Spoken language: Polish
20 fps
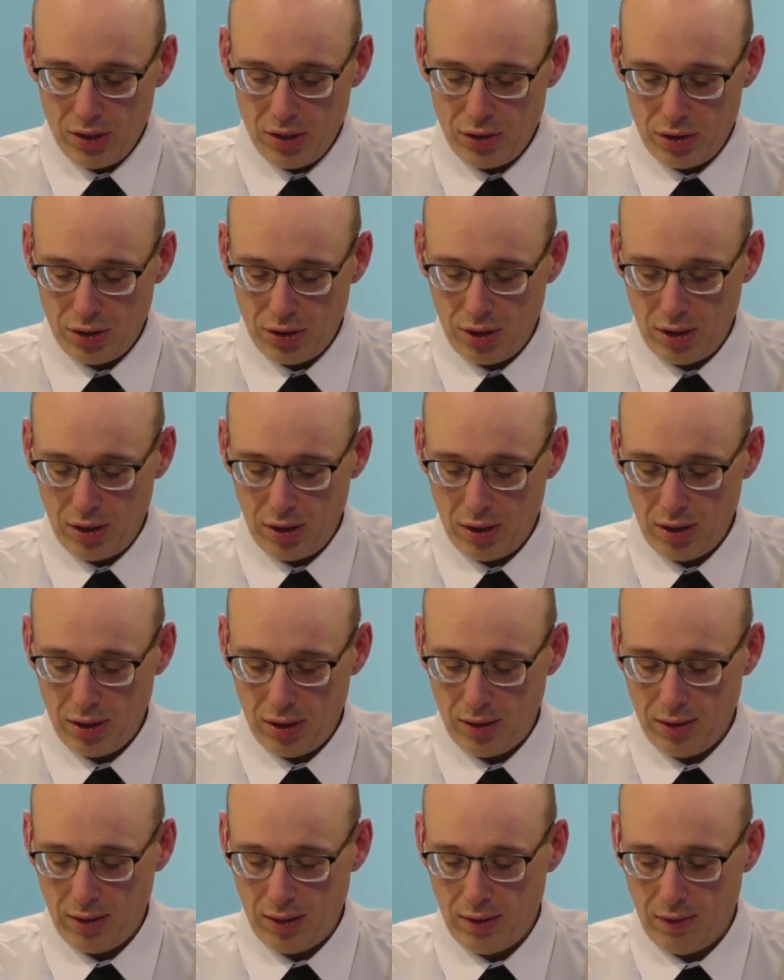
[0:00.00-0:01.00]
czy
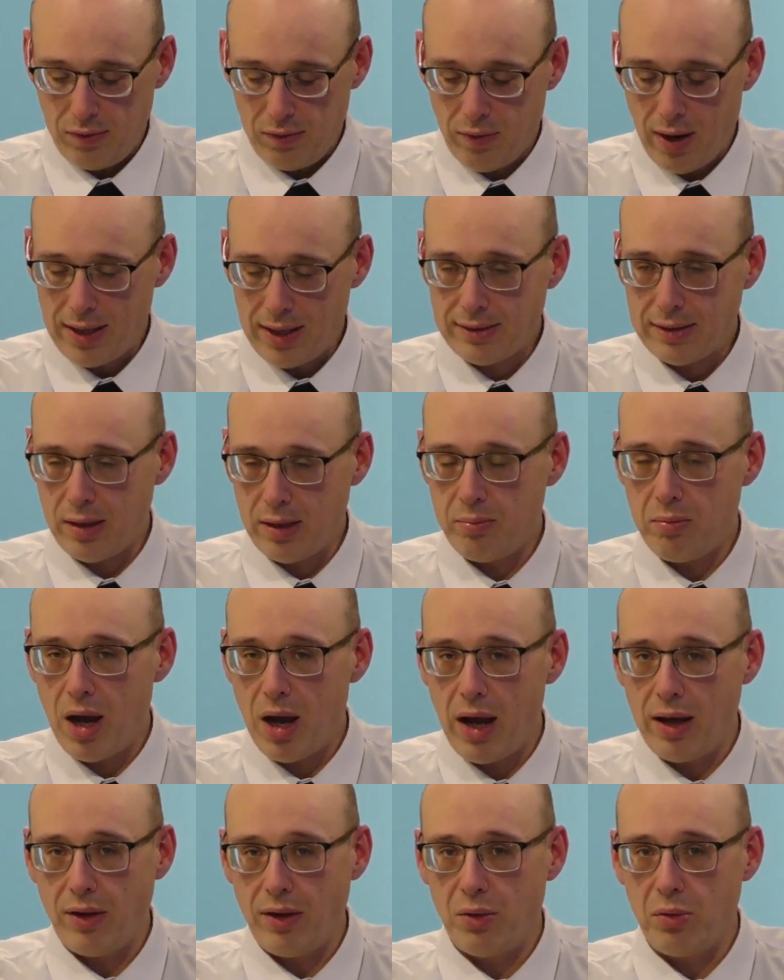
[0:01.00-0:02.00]
e, władze
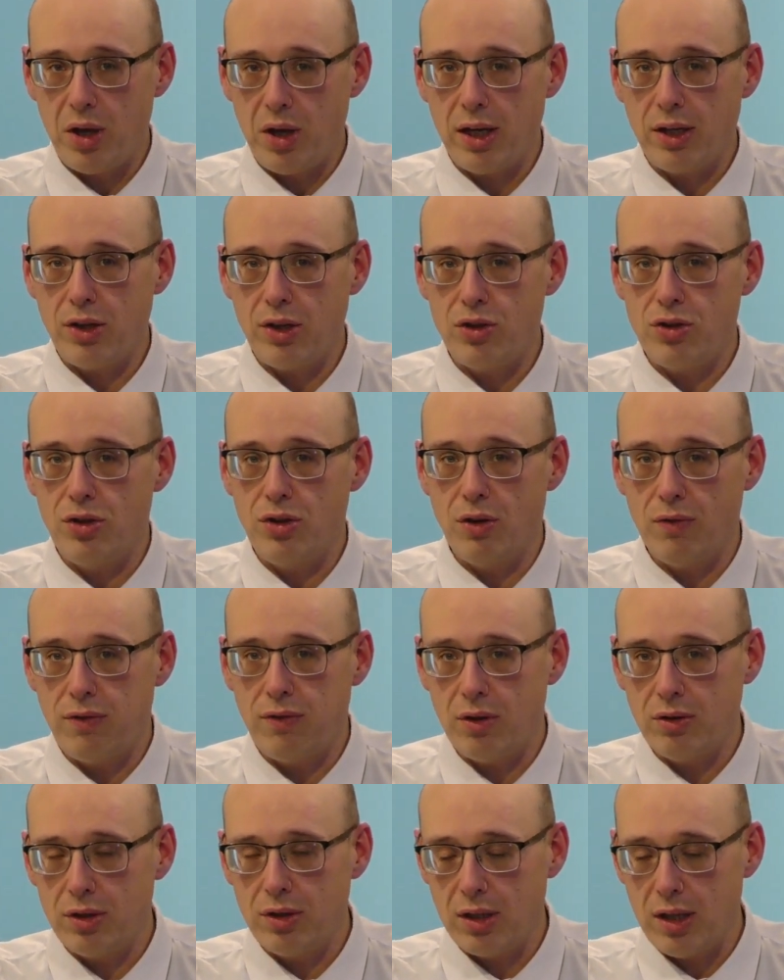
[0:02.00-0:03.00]
mają jakieś
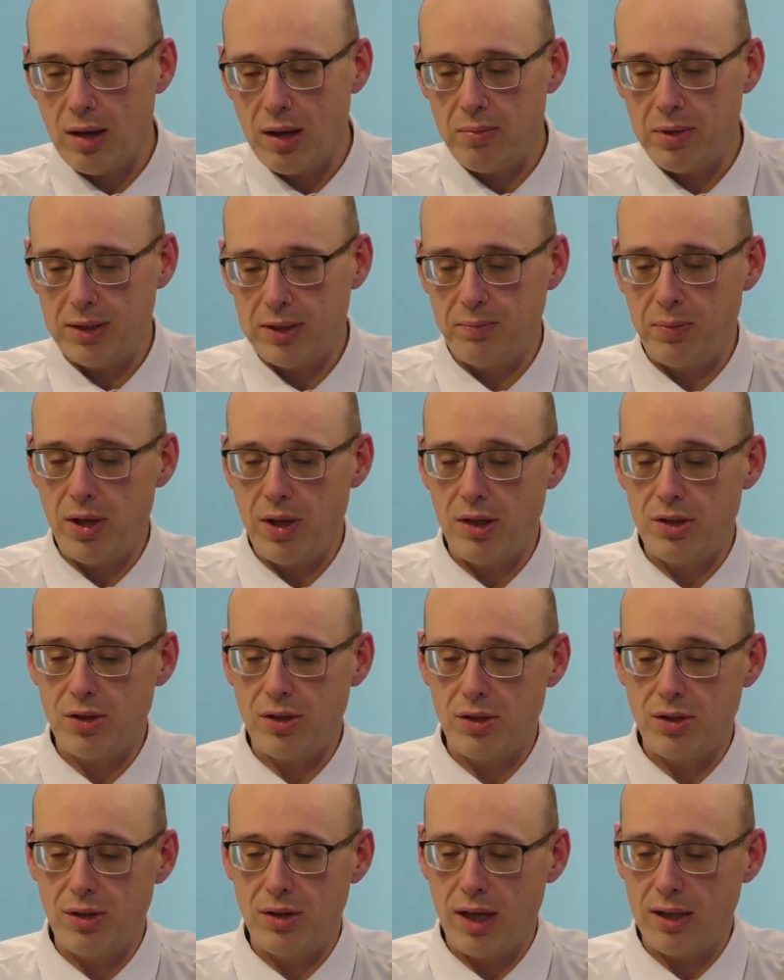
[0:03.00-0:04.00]
dowody na,
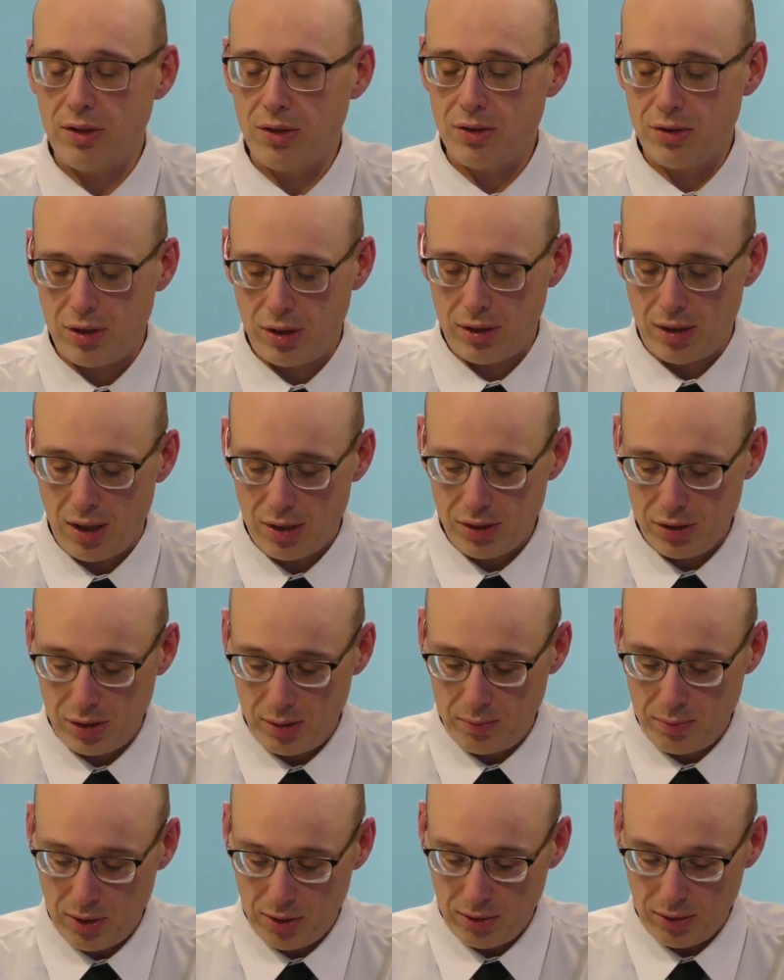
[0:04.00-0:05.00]
na to, że ta
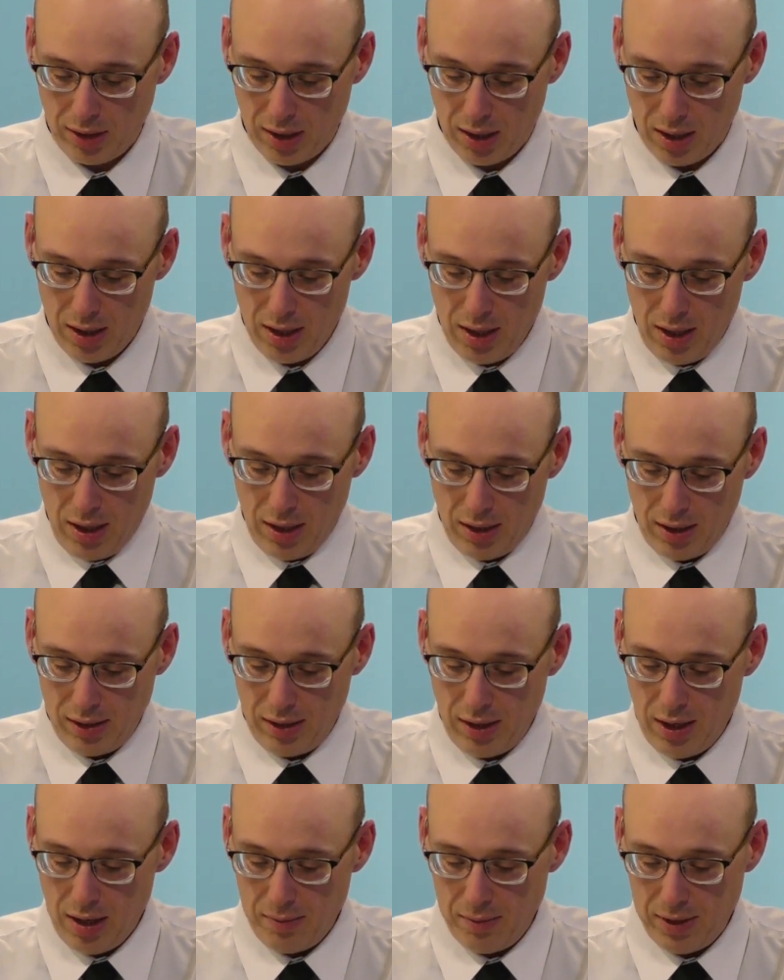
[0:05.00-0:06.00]
szczepionka jest
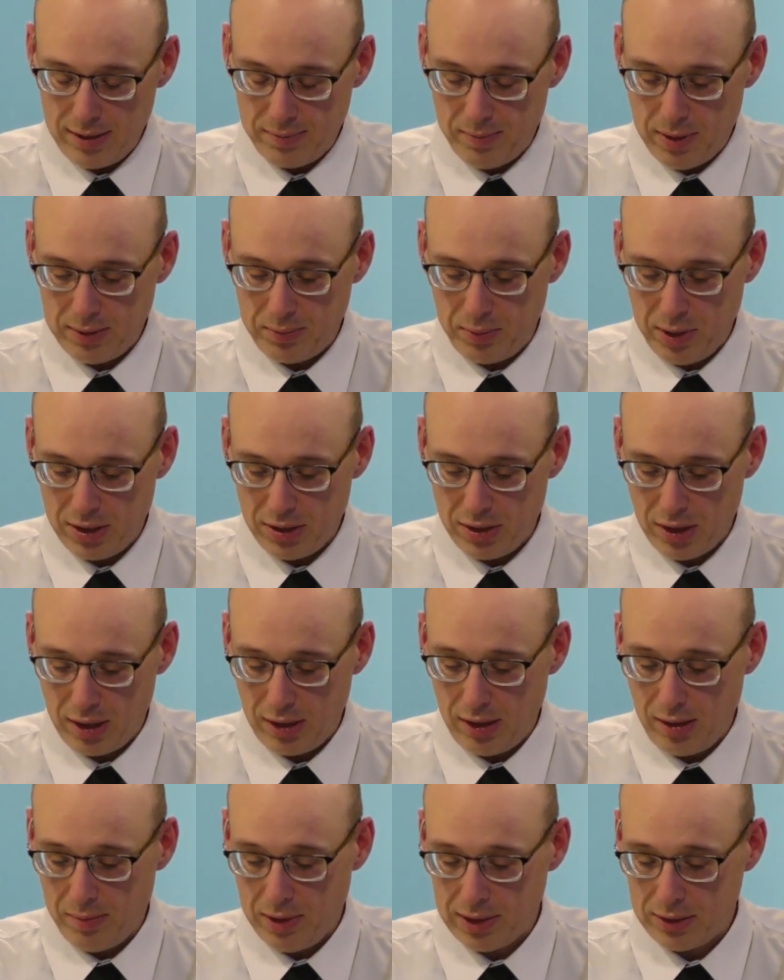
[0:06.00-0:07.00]
bezpieczna. nie jest bezpieczna,
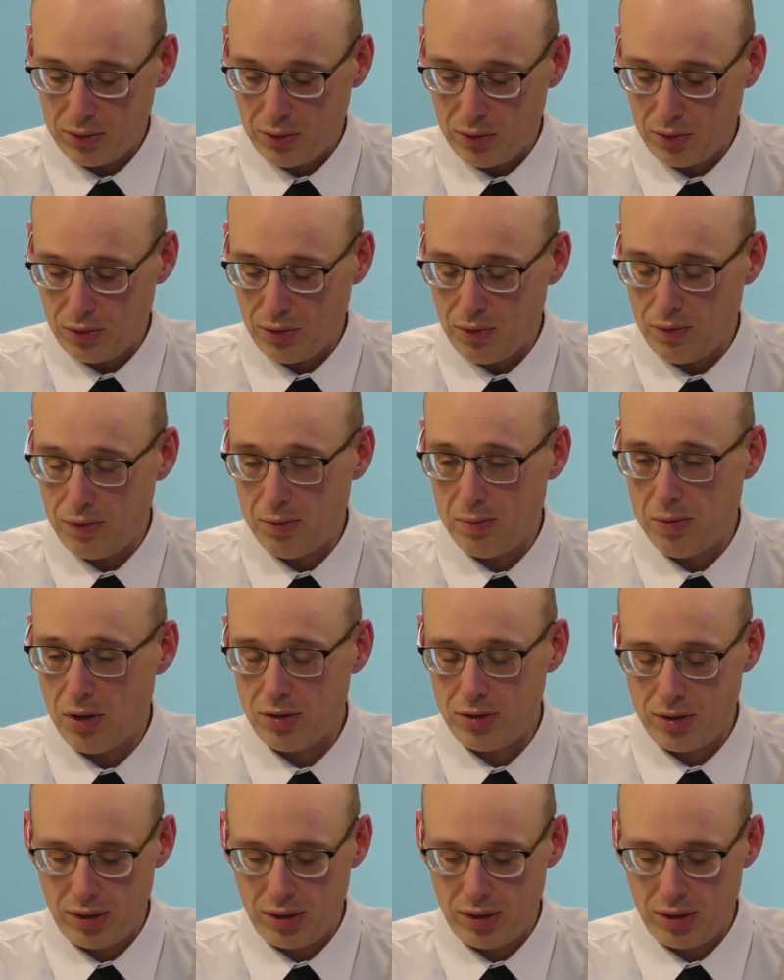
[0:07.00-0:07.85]
nie ma skutków ubocznych,